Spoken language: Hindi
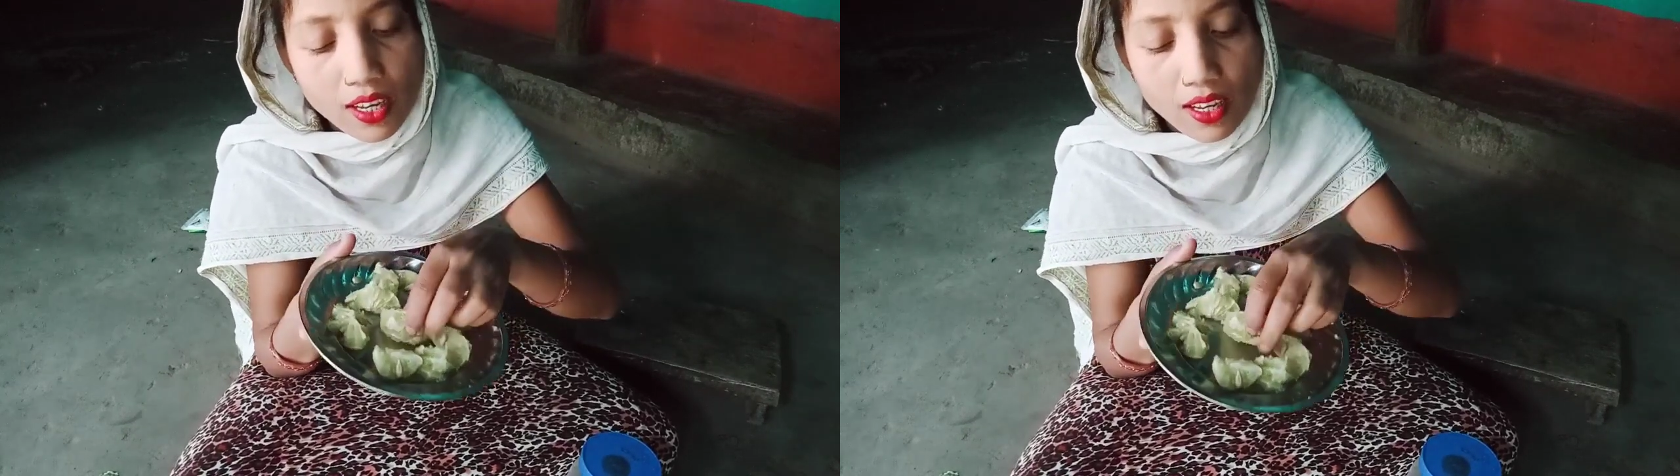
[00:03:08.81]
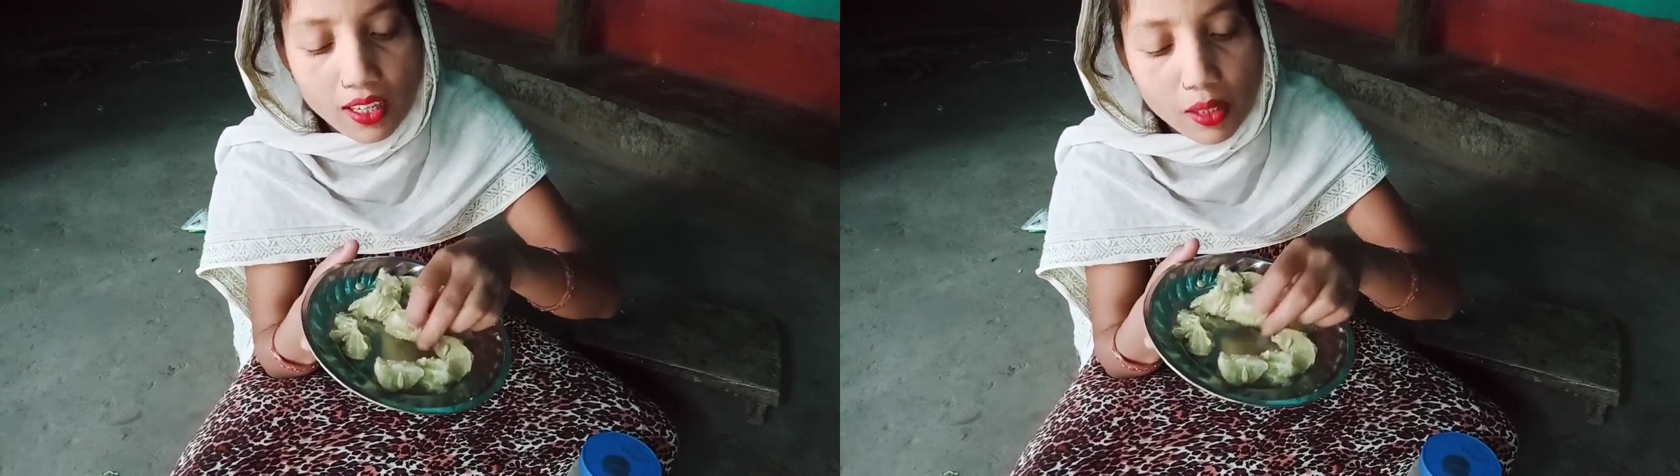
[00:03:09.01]

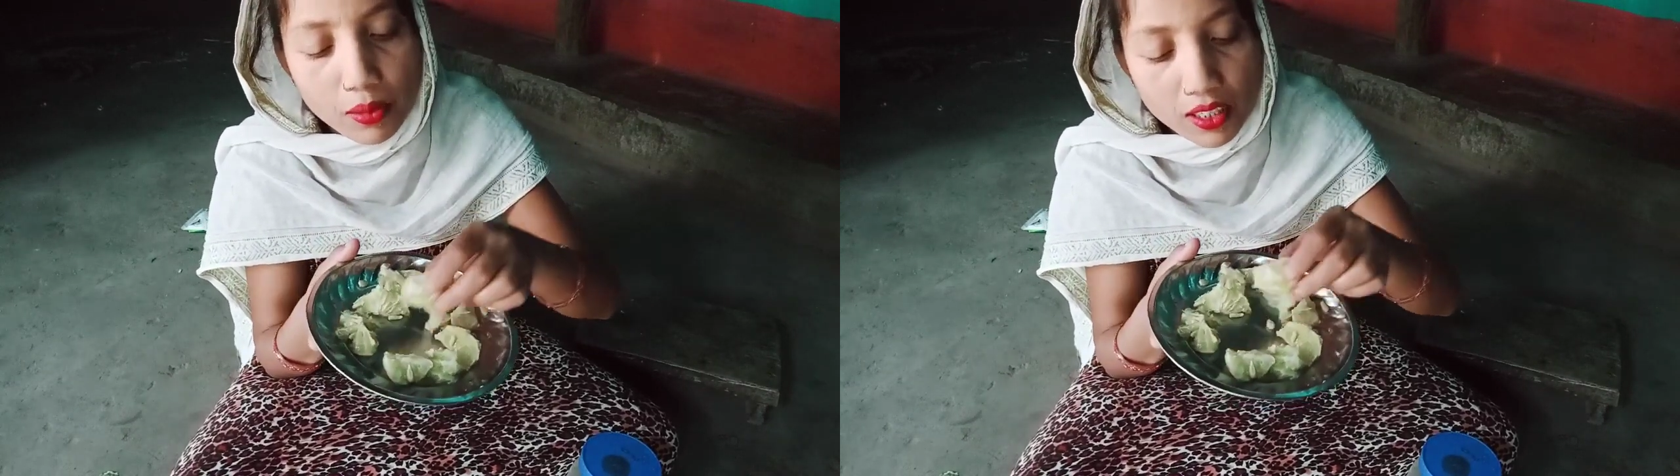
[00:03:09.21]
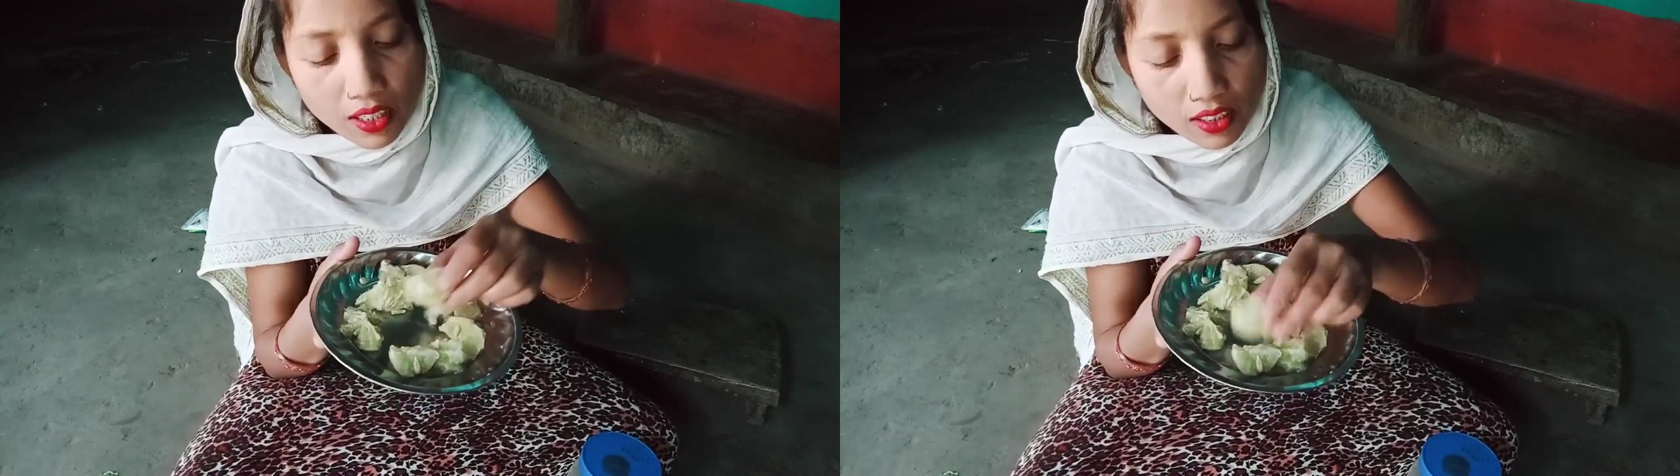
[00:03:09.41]
एक
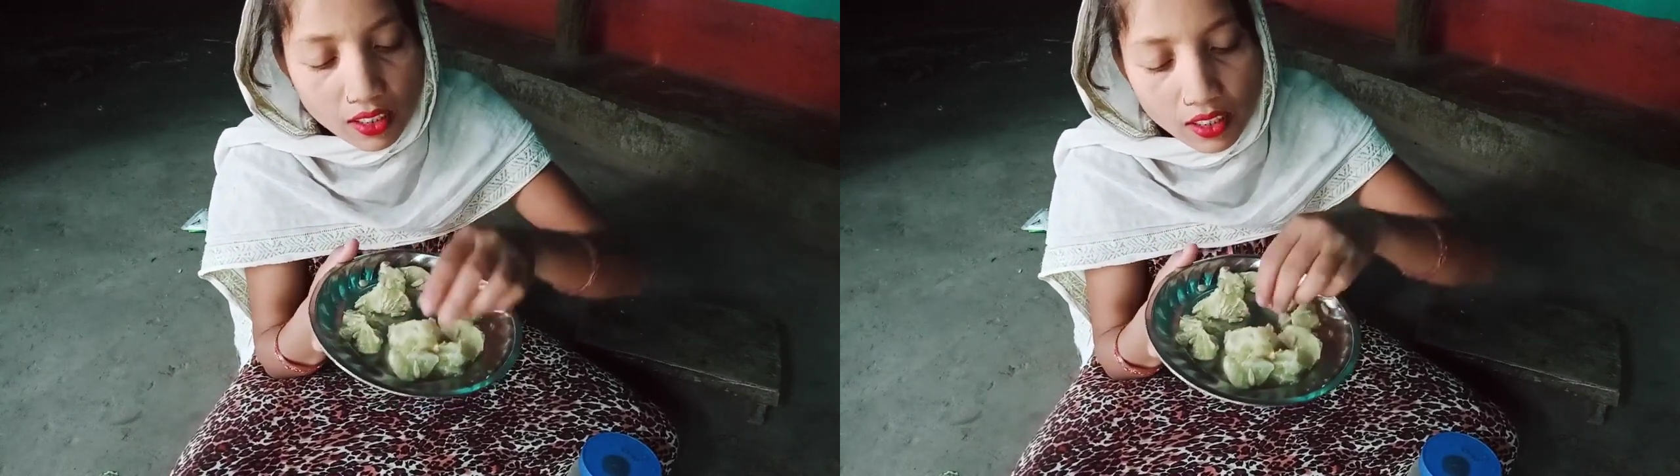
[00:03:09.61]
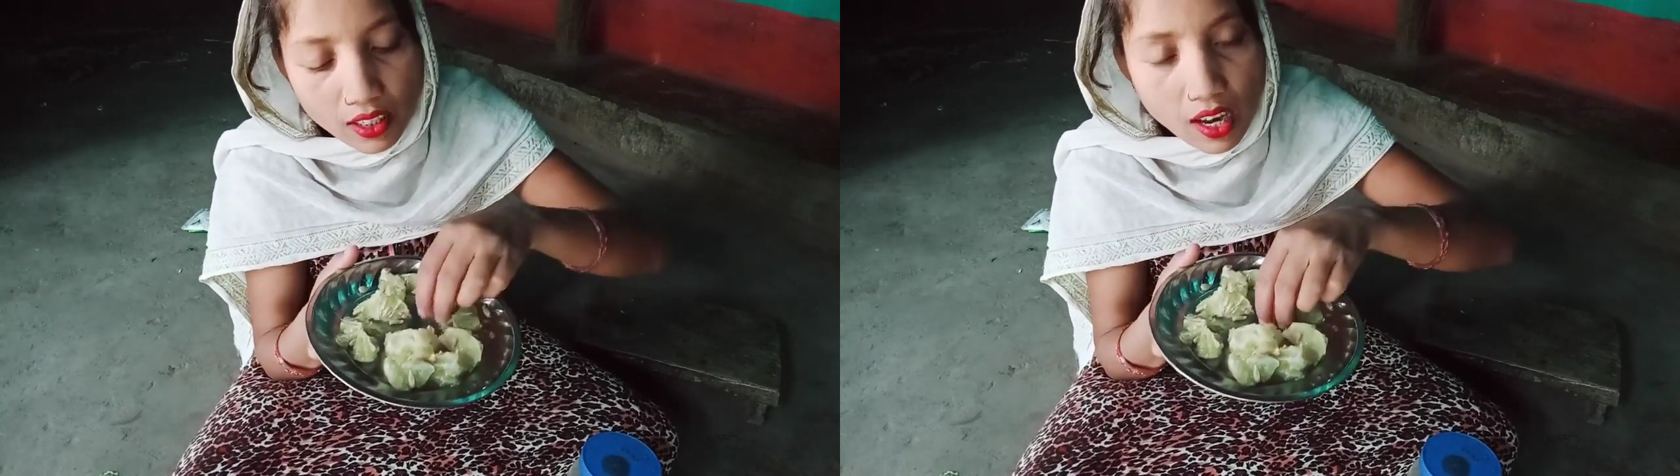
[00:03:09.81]
बीजा नहीं
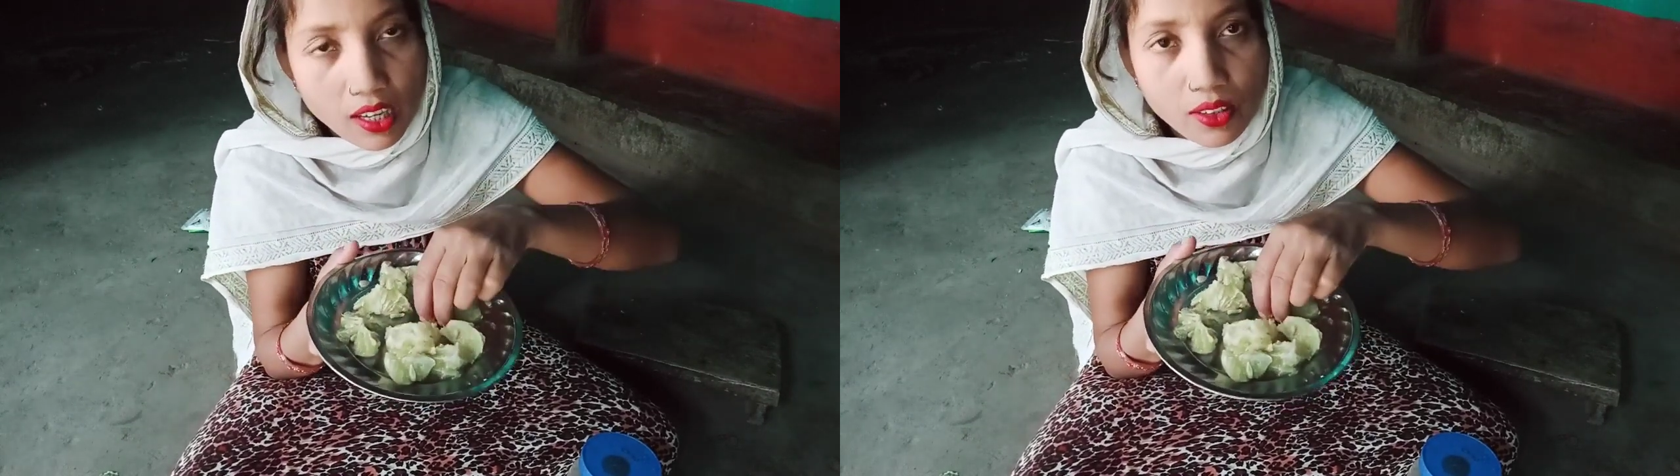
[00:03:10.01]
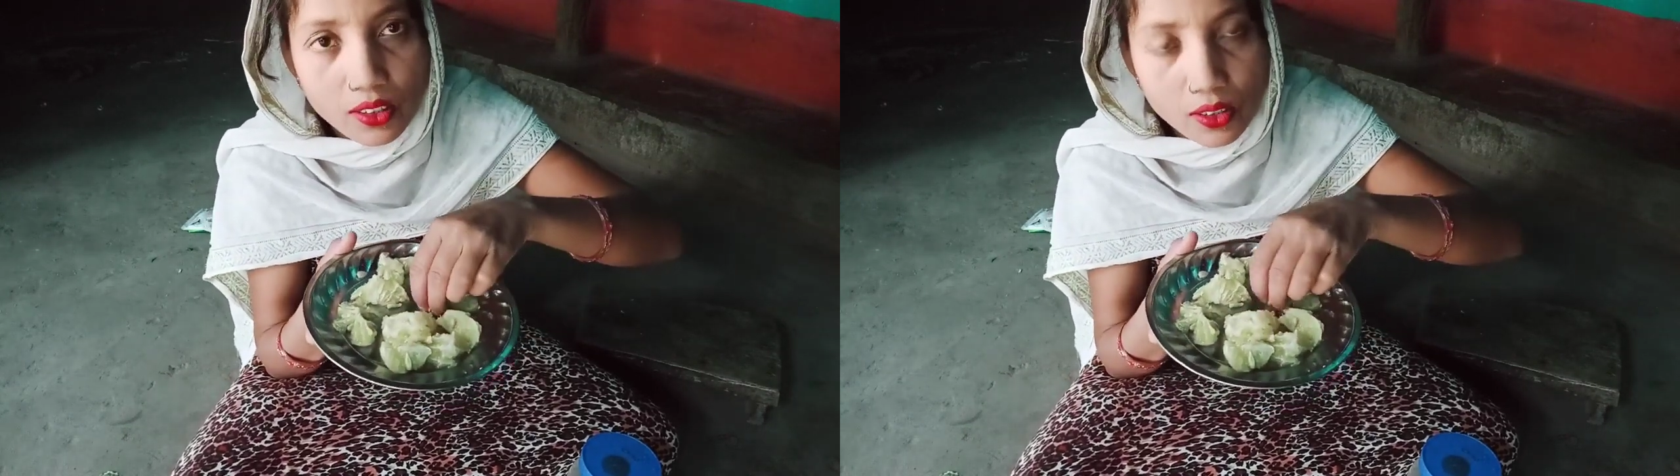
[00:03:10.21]
निकाले
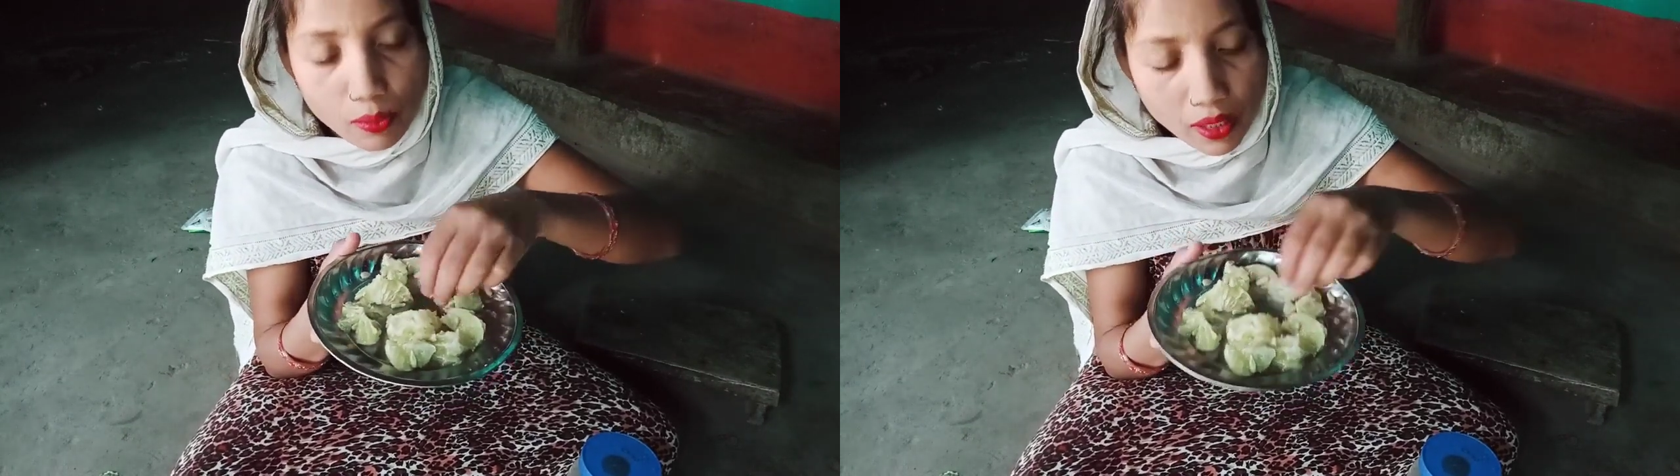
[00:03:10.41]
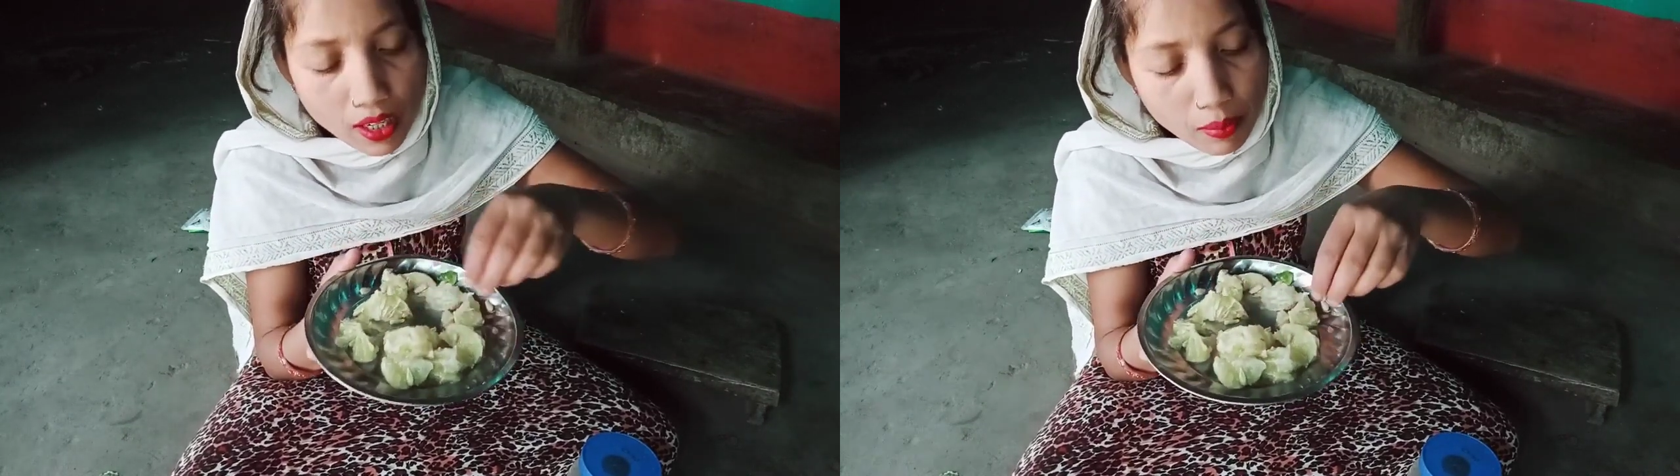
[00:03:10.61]
हो तो
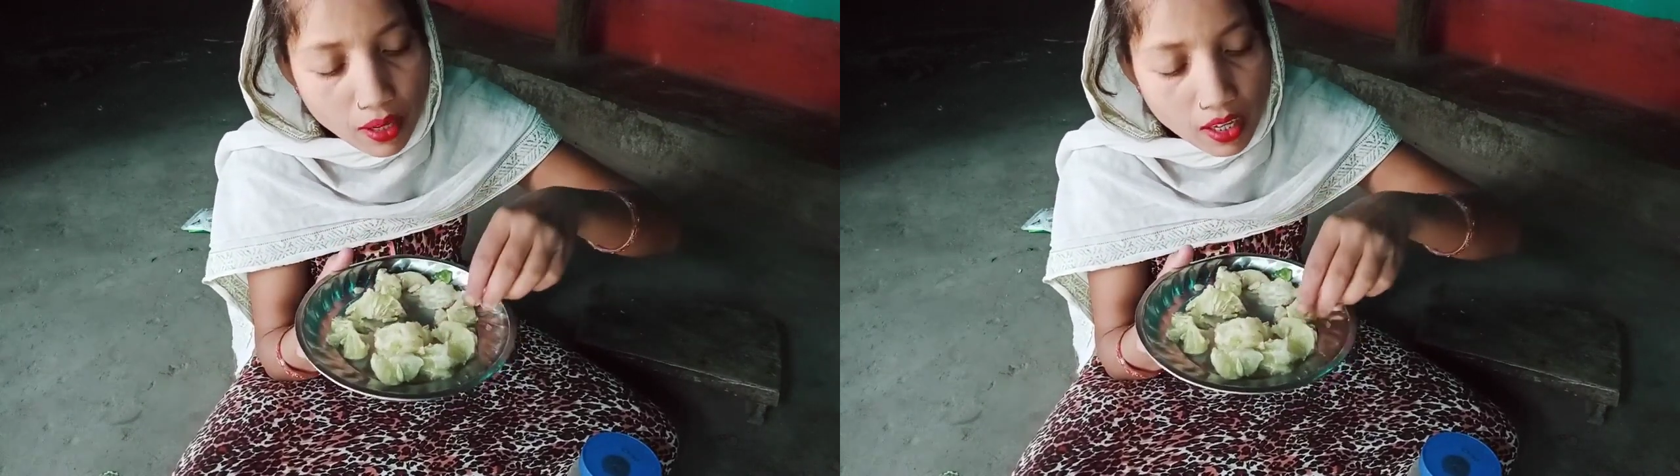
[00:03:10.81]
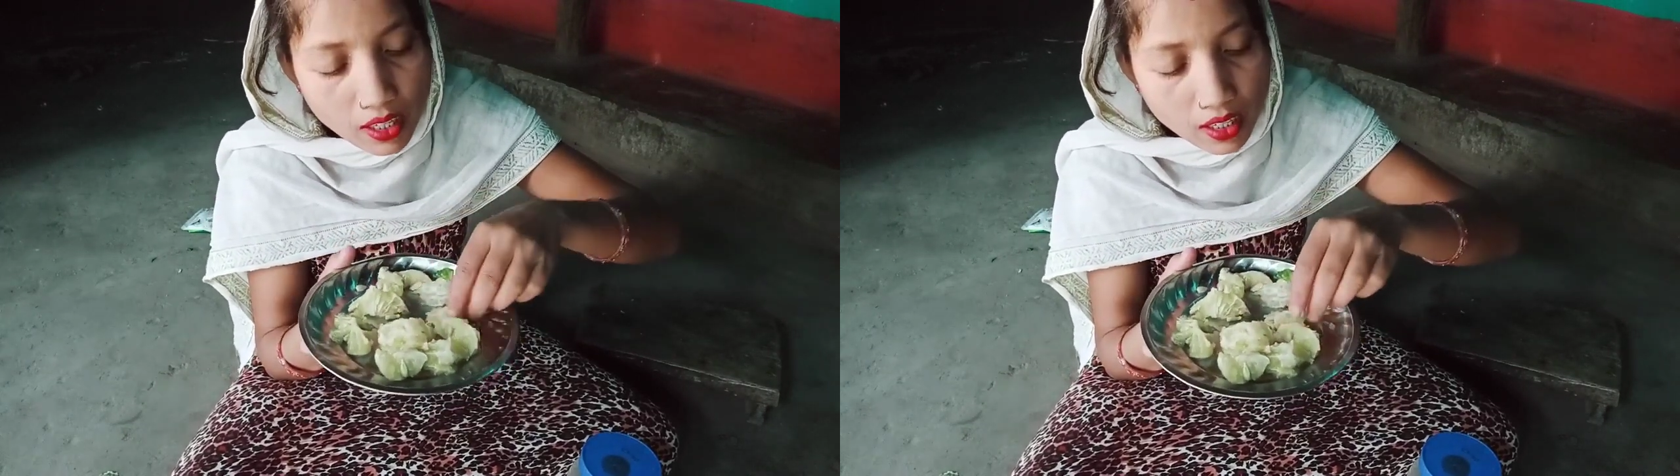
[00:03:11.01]
मैं
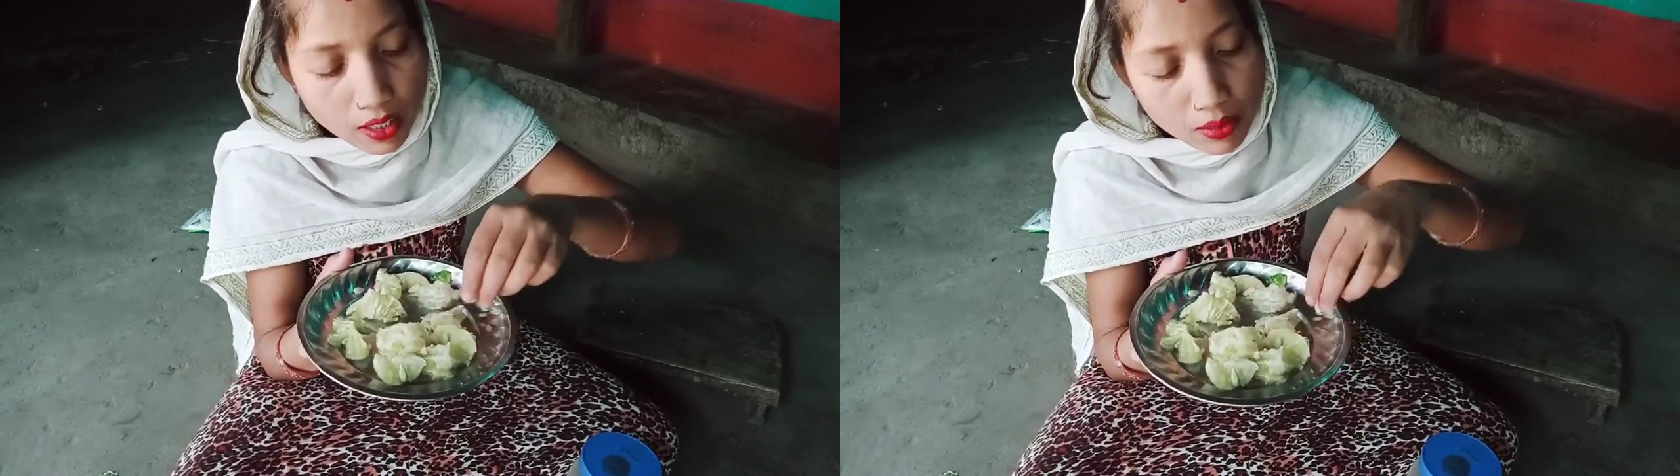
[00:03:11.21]
पहली एक